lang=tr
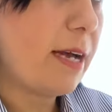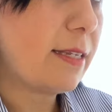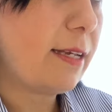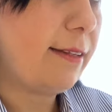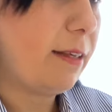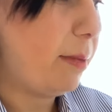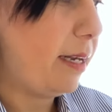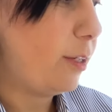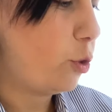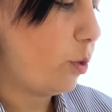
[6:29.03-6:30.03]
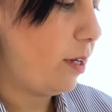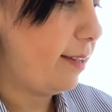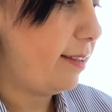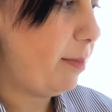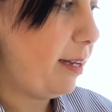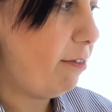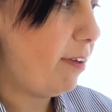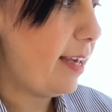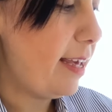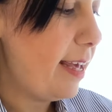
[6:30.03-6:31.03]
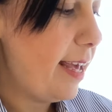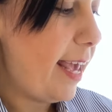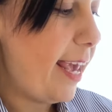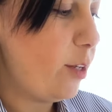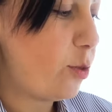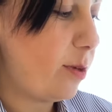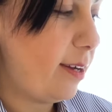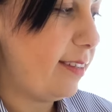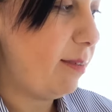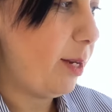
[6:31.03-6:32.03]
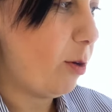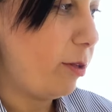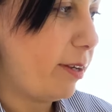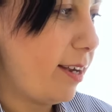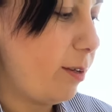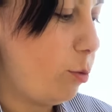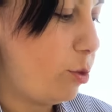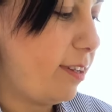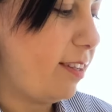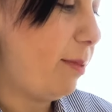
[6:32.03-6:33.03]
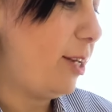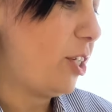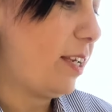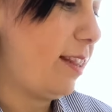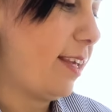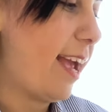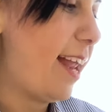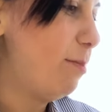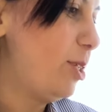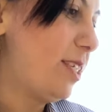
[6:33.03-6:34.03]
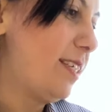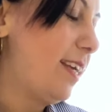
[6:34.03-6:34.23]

Az kademeli, çok kademeli ve en çok kademeli olarak 3 kademeli şekilde gelmiş.